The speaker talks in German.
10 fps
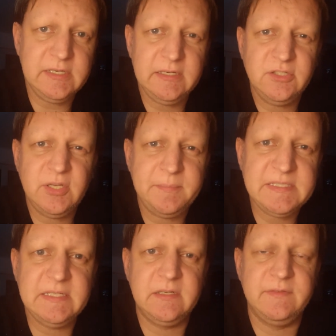der die
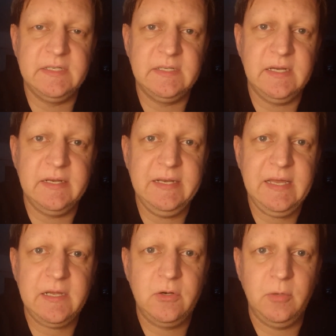Champions League gewinnen kann,
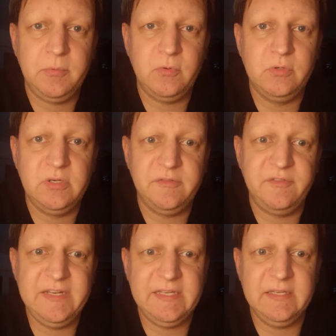nach Klopp und
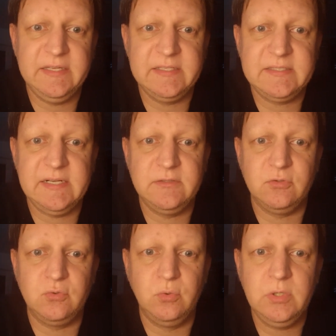Flick jetzt also
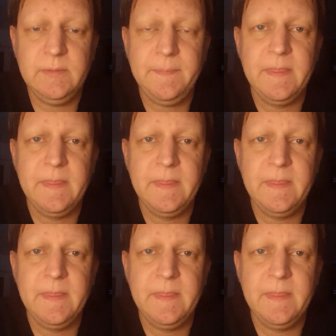Tuchel.